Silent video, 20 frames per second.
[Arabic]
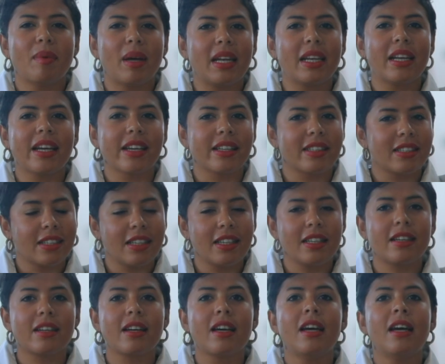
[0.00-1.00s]
بقالنا
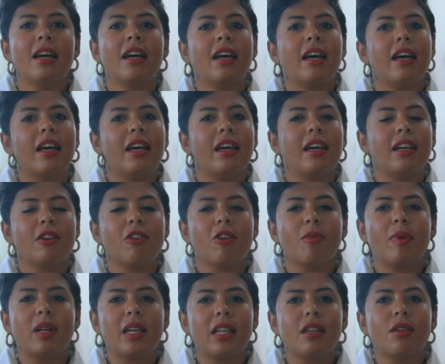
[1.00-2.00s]
كتير آه، انه
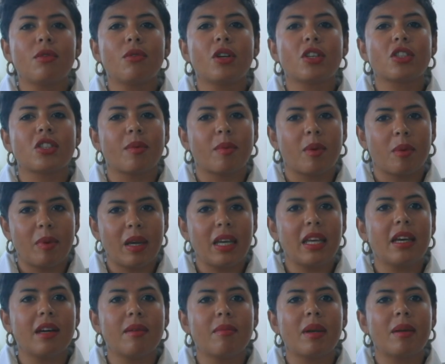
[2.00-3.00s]
يبقى ليه روح
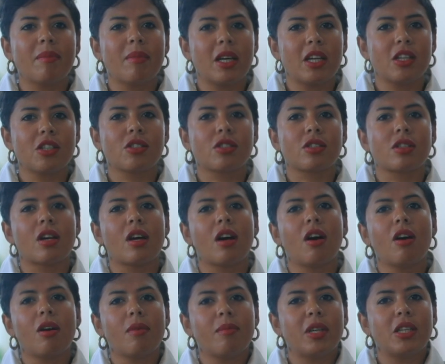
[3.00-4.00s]
شبابية ما يبقاش
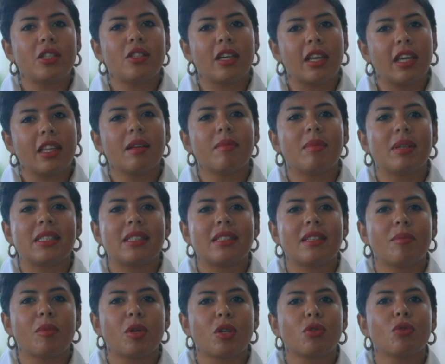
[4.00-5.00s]
اه ماشي كده بس
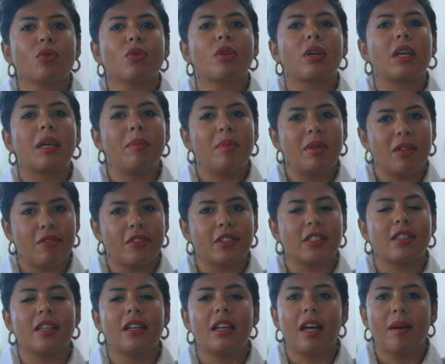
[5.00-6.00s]
برضو كبير في
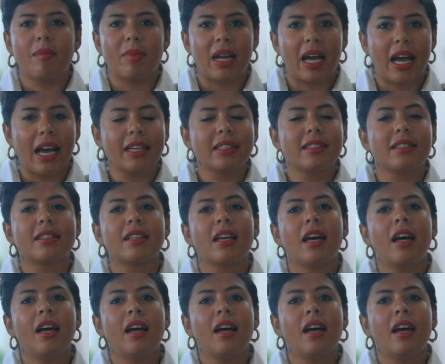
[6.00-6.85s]
السن لا بالعكس